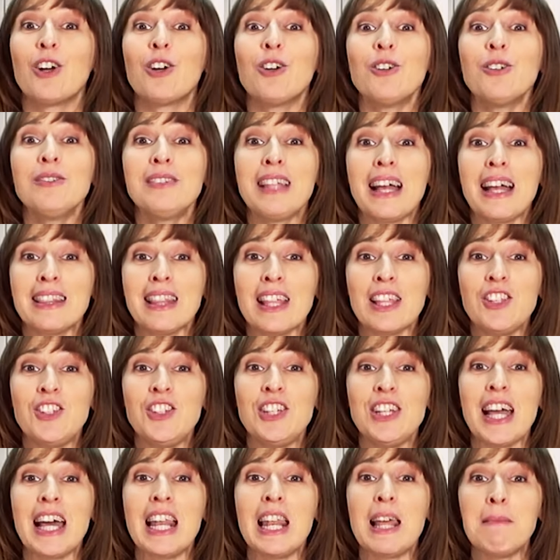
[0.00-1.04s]

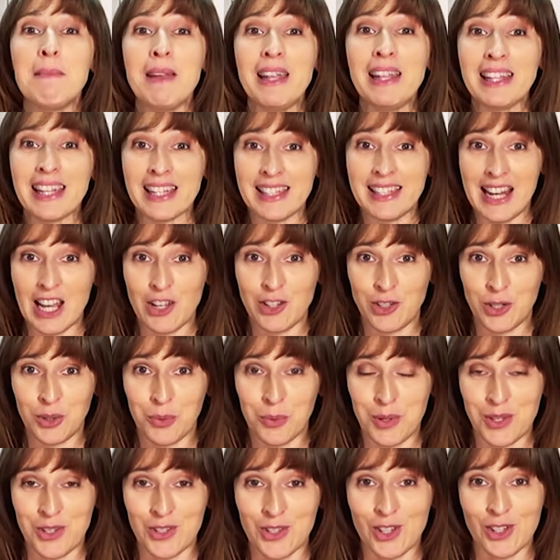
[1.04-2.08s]
contattaci alla mail che ti lascio
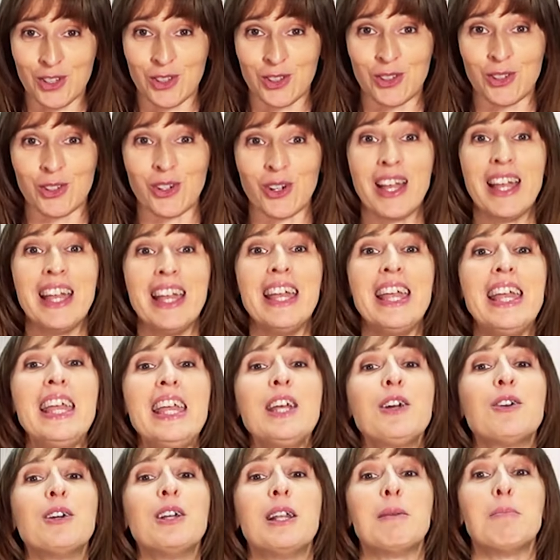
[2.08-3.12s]
qui sotto
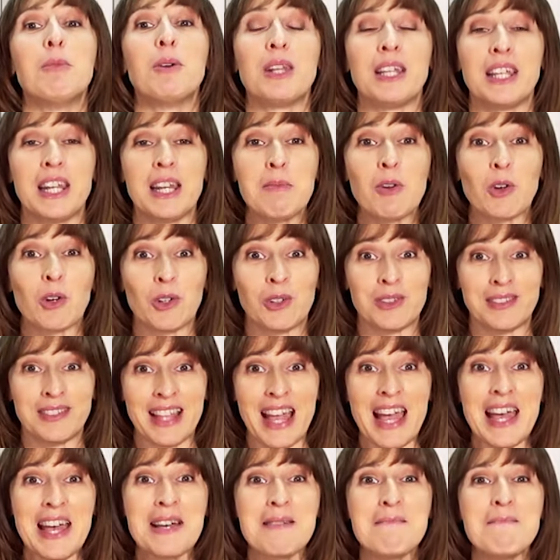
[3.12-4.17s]
e collaboreremo con
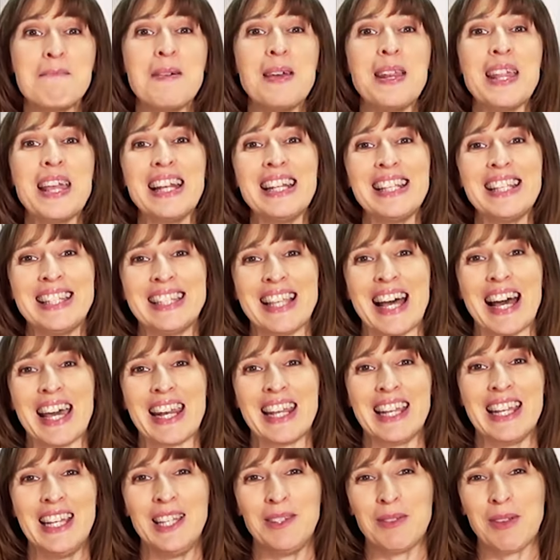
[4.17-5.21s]
te per
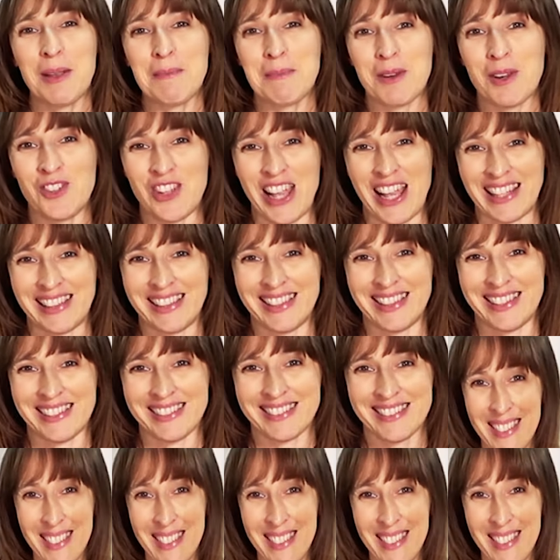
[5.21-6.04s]
realizzare i tuoi progetti.